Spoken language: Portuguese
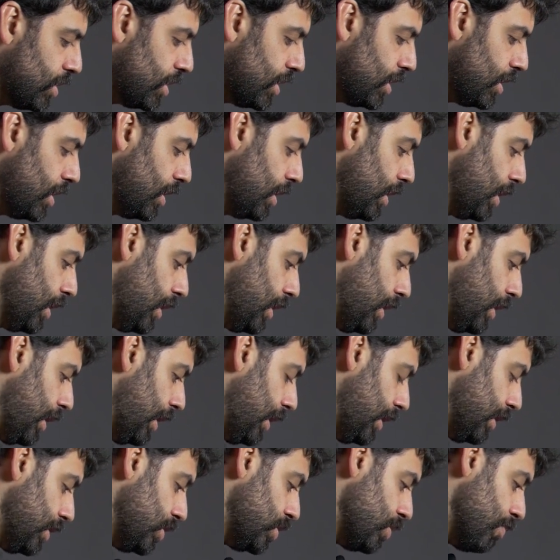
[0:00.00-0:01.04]
de,
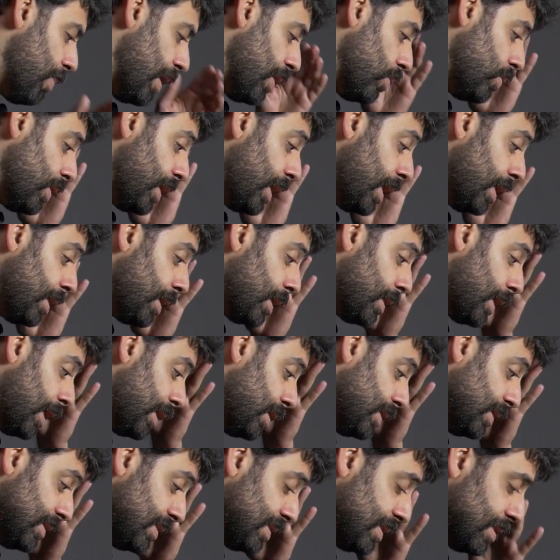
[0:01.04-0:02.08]
de baioneta,
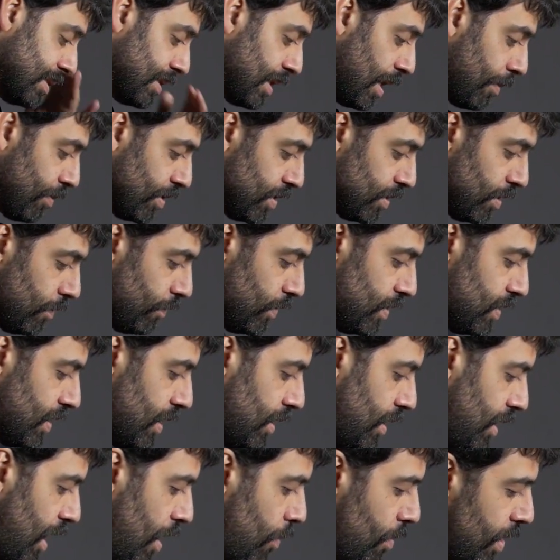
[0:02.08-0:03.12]
tem sistemas que
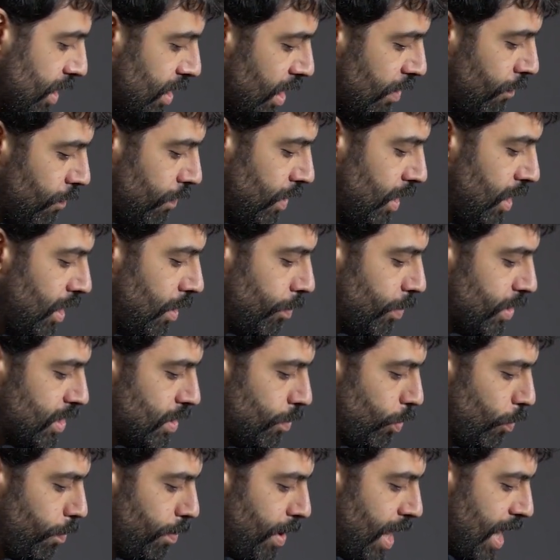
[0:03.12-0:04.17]
você tem uma travinha, por
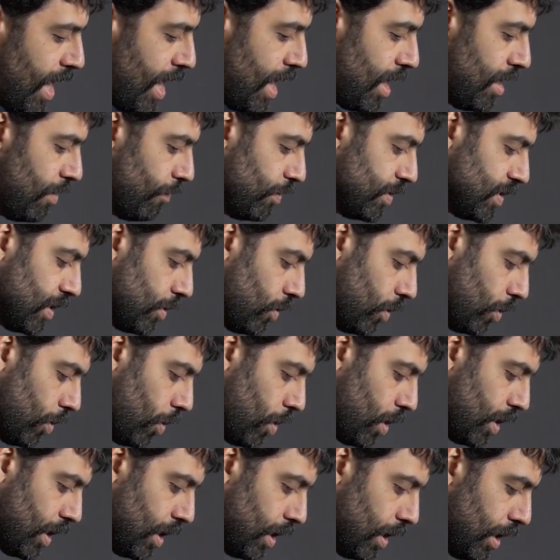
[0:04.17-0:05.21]
exemplo, o PL, você
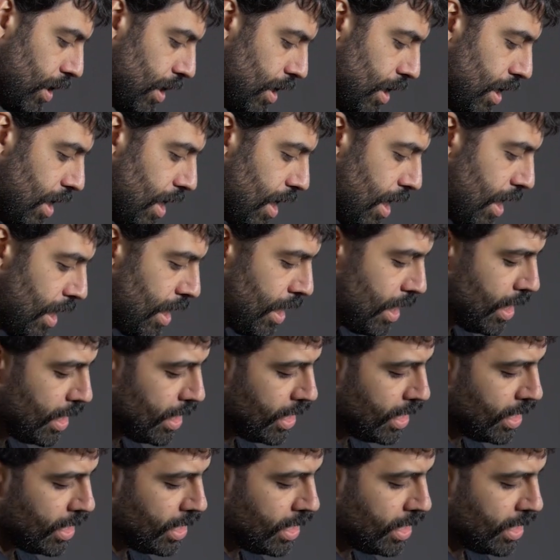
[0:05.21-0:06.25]
coloca
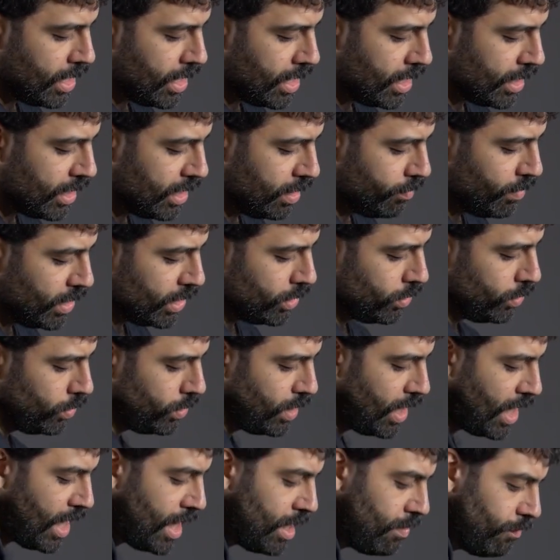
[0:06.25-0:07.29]
a, a, a câmera no
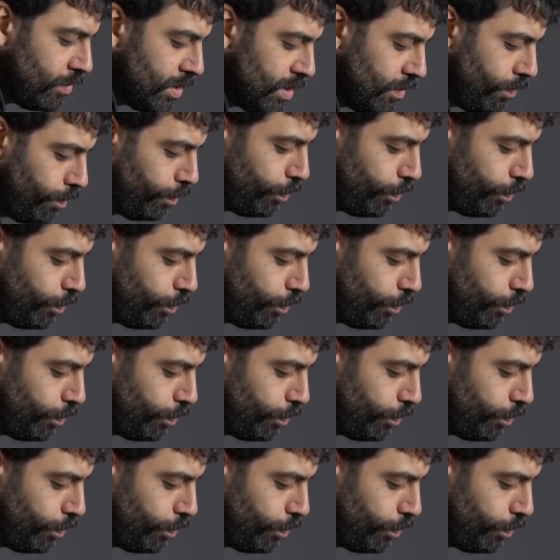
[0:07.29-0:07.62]
lugar e você